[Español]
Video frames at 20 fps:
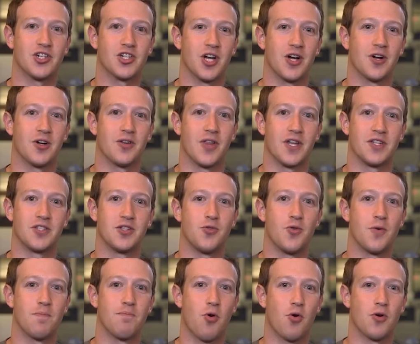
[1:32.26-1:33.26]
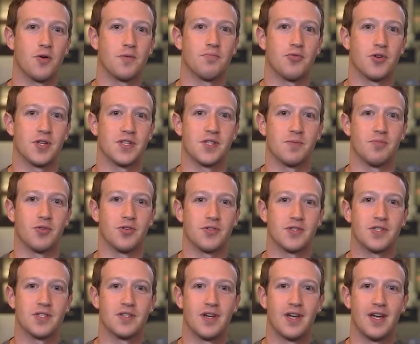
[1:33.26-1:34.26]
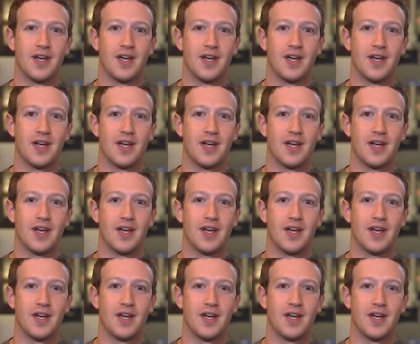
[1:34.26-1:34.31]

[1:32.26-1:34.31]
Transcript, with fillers: que se suponía que lanzaría el cohete al